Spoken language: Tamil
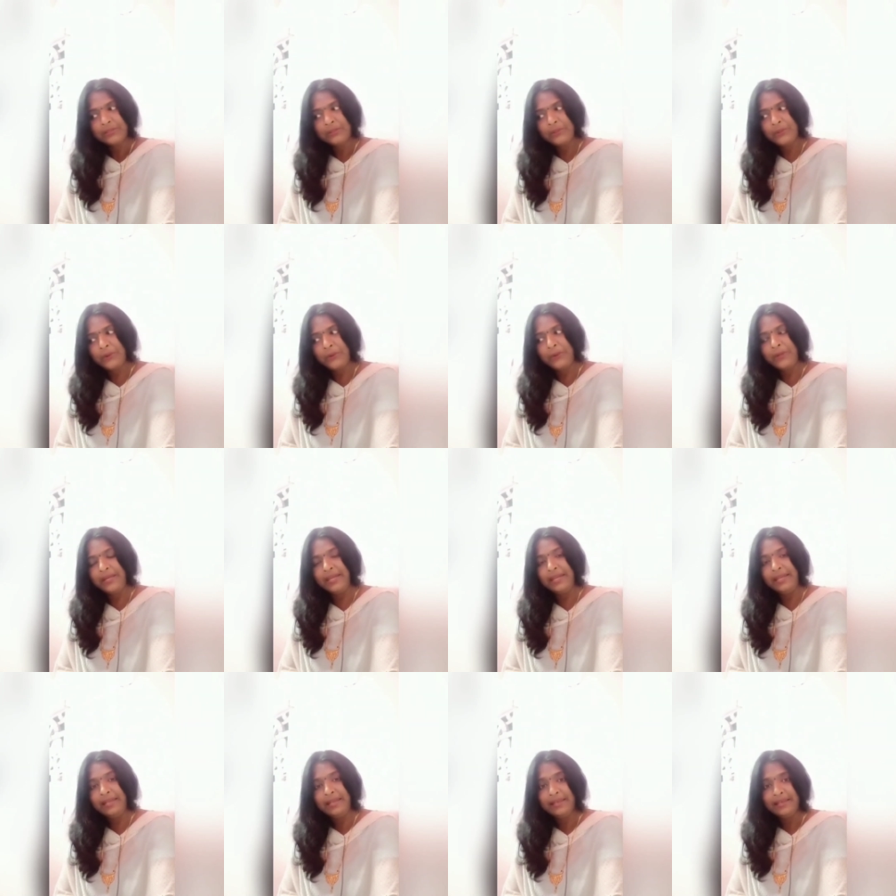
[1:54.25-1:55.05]
தோழி
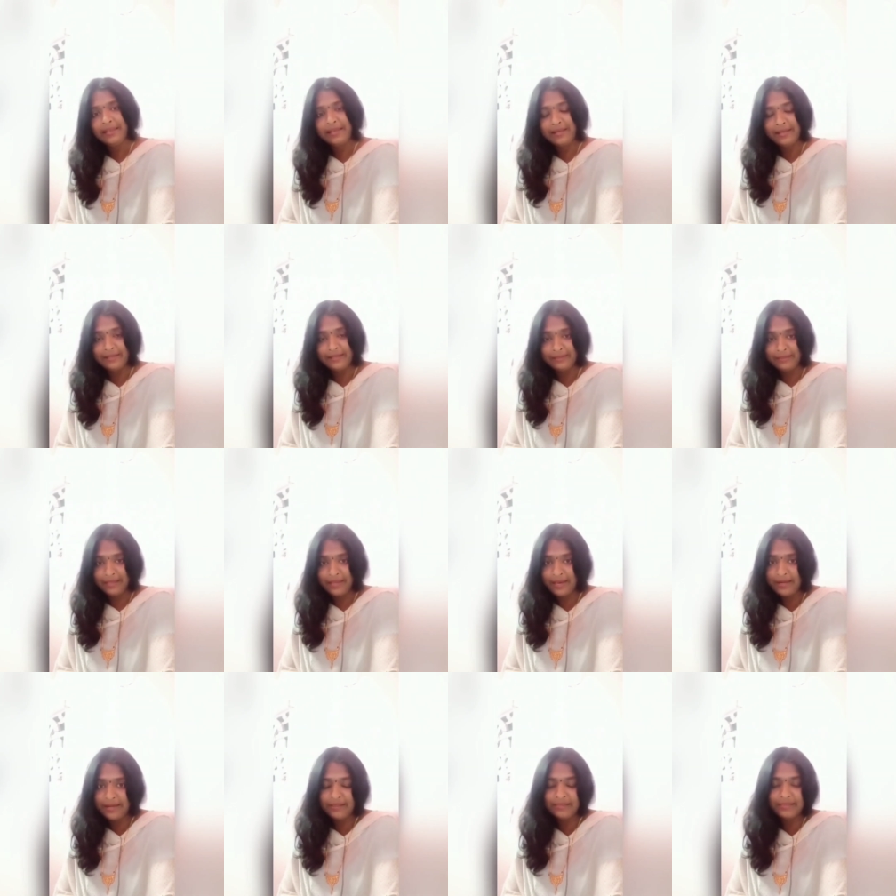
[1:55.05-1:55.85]
என்னை
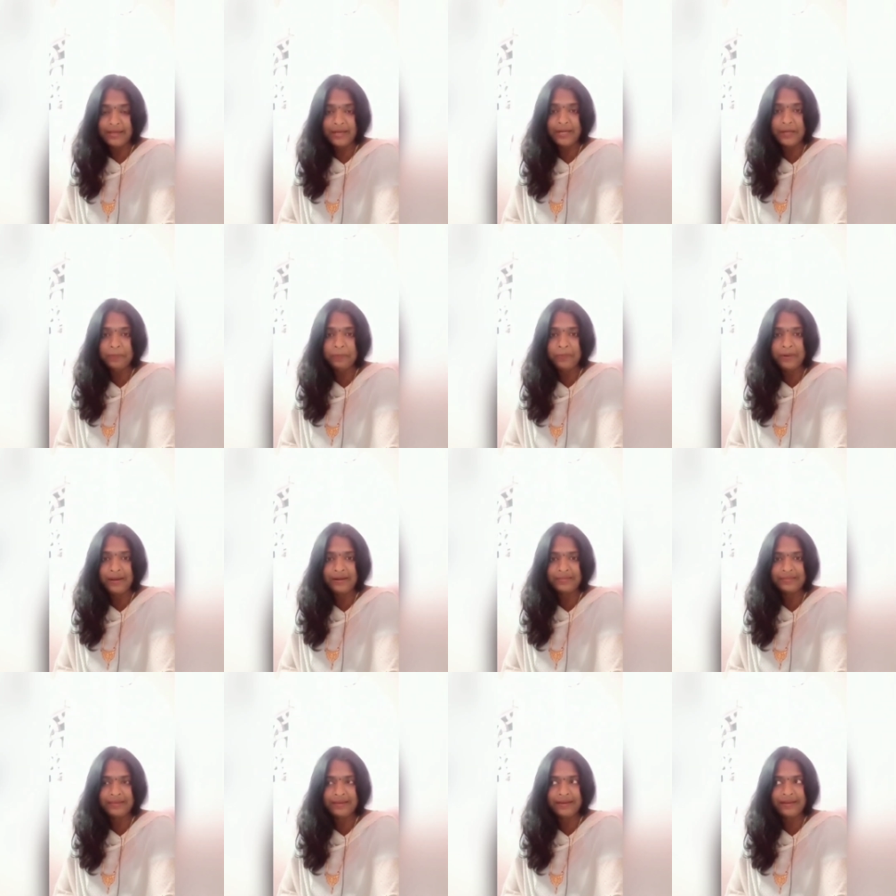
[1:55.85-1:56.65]
தேடி தேடி
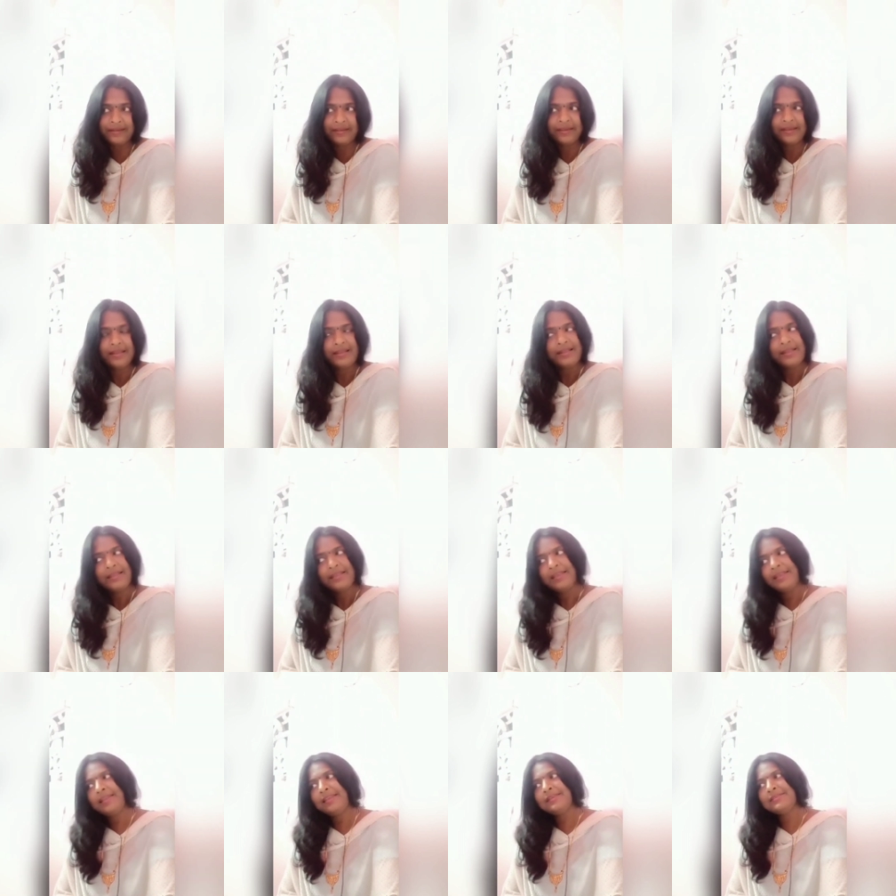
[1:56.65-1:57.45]
பார்த்தாய்
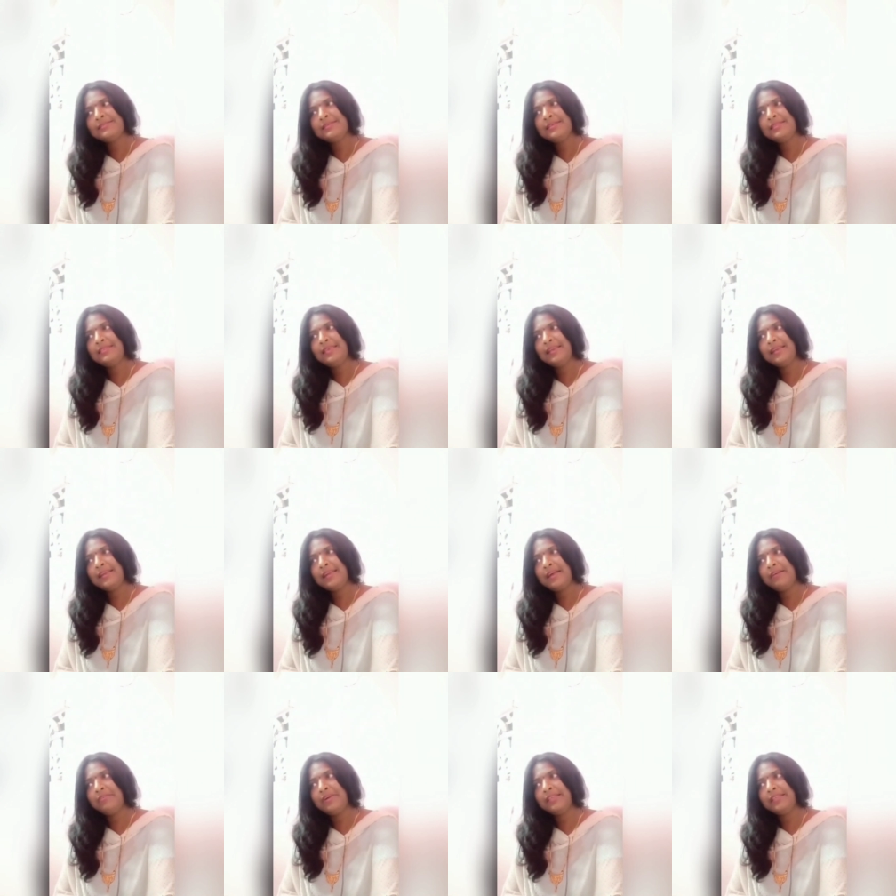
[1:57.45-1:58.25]
என்னை சிந்திக்க
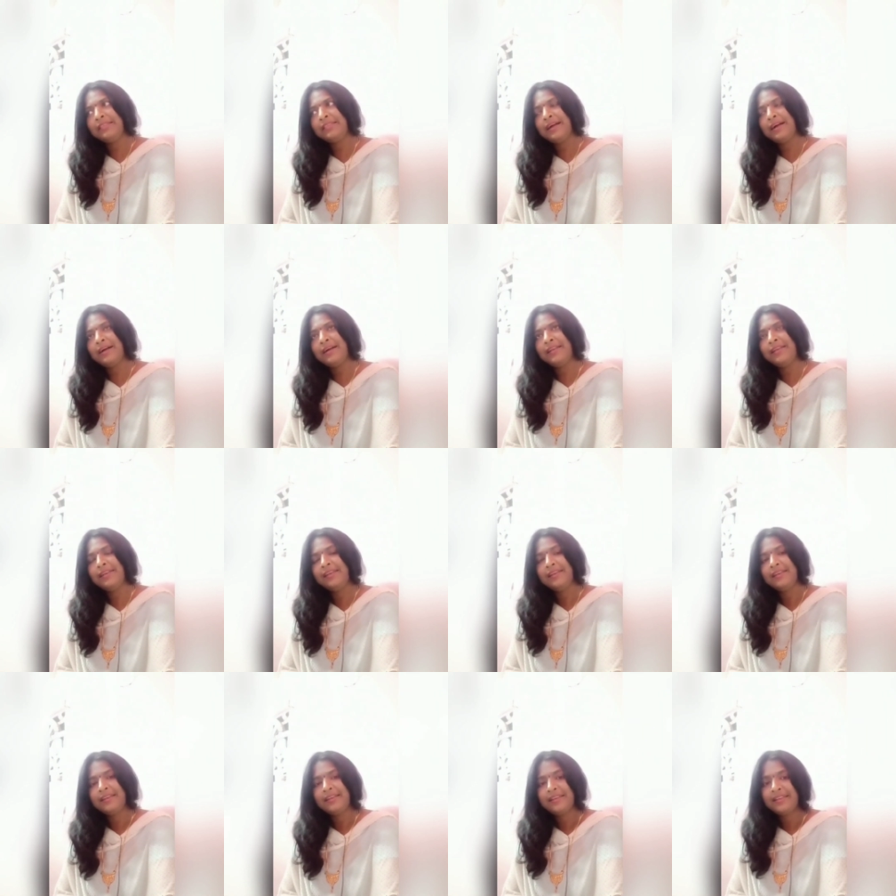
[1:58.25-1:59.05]
வைத்தாய்
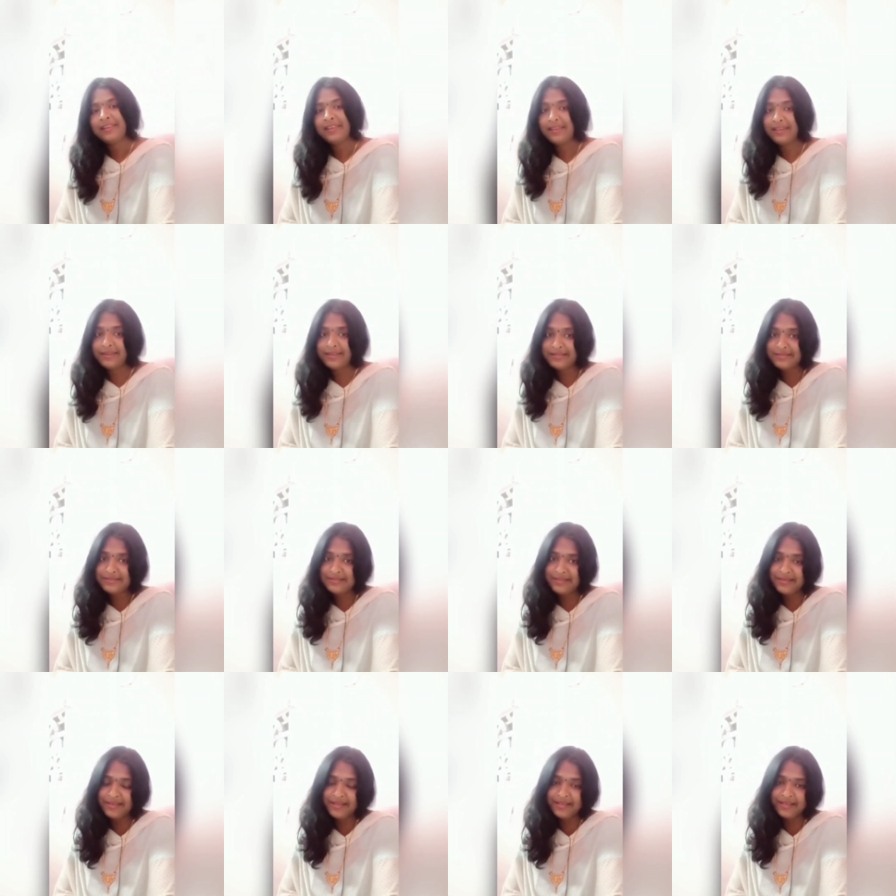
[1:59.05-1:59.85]
என்னை
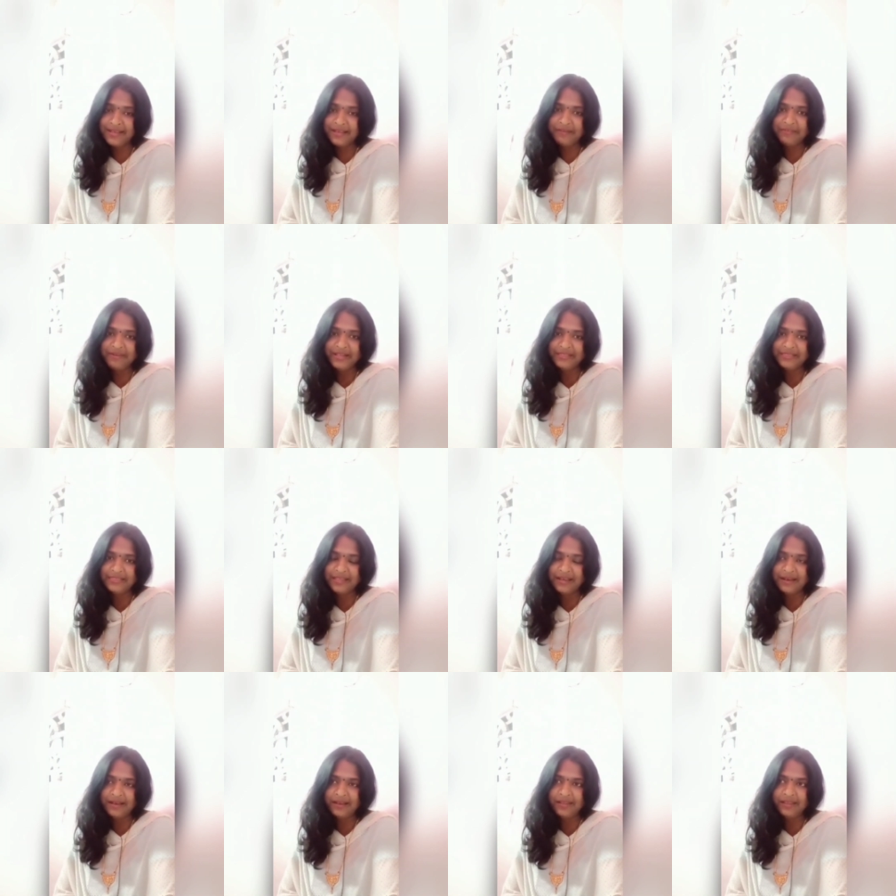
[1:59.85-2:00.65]
சிரிக்க
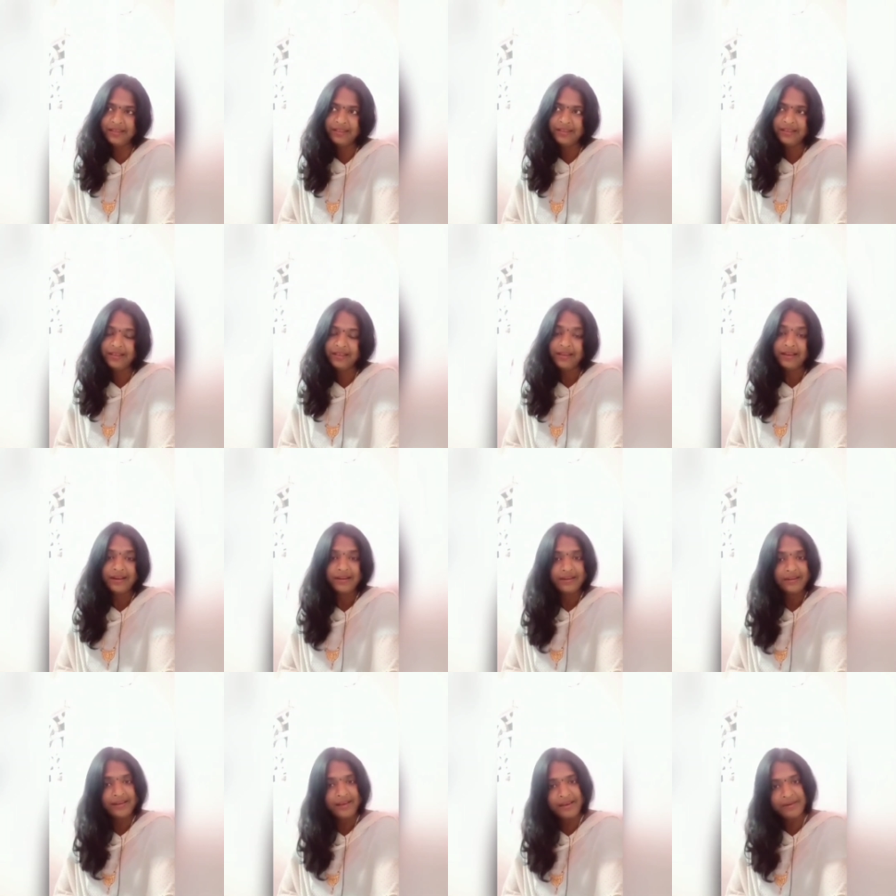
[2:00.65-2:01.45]
வைத்தாய்
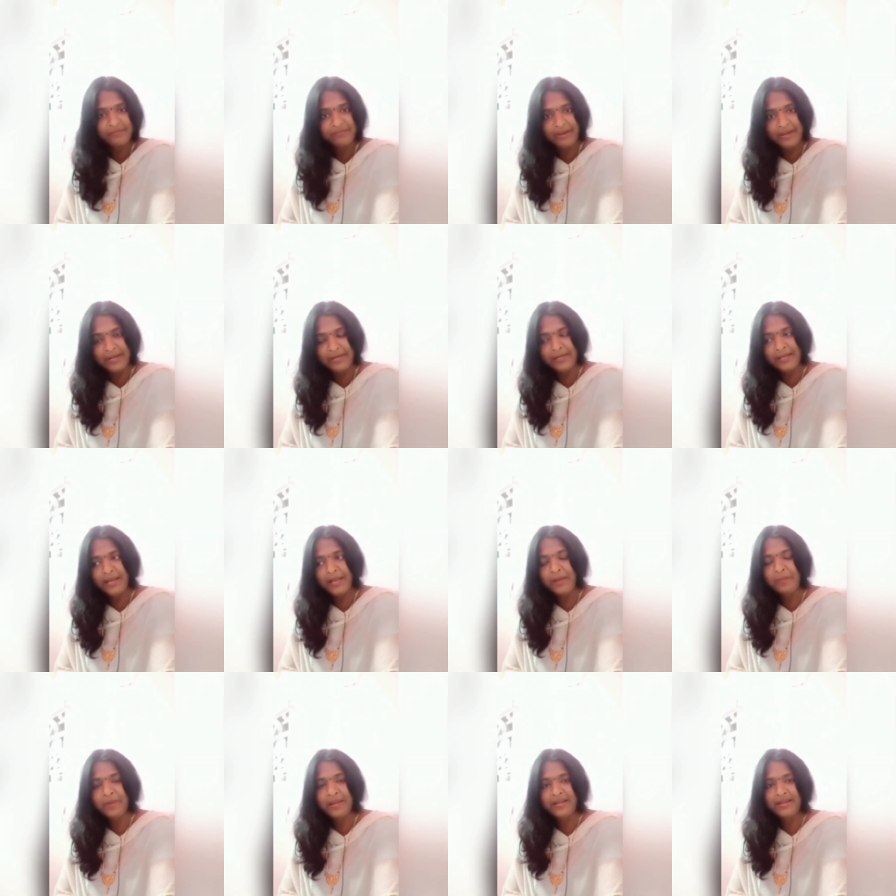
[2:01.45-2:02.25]
நான்
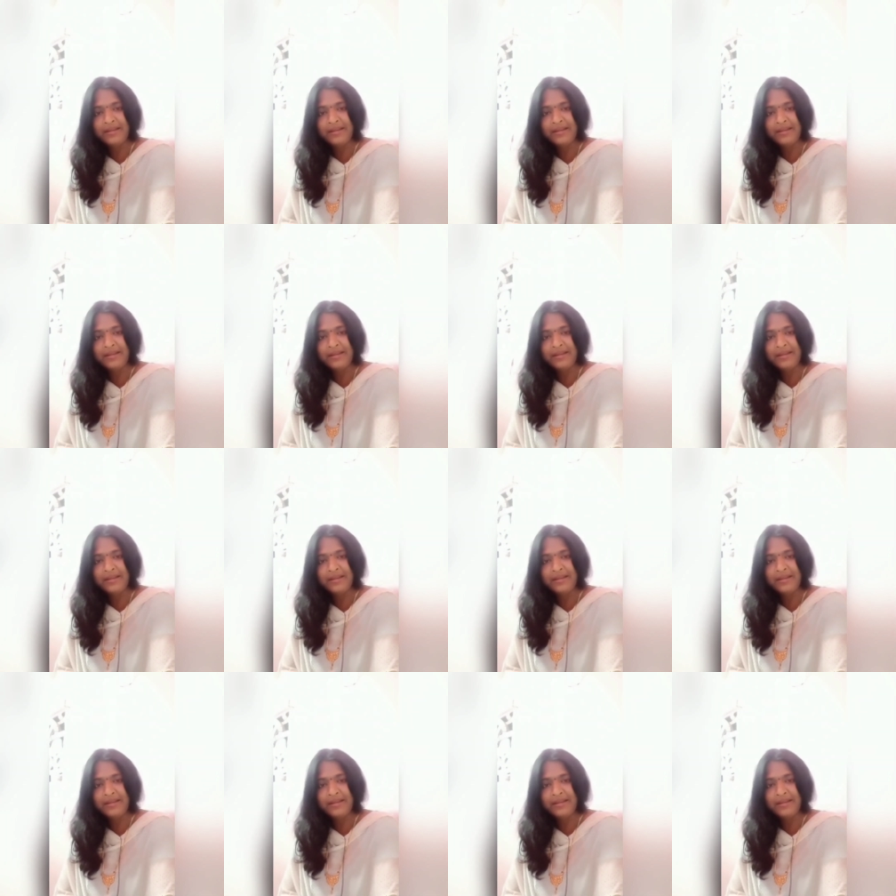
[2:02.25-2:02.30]
வேண்டாம்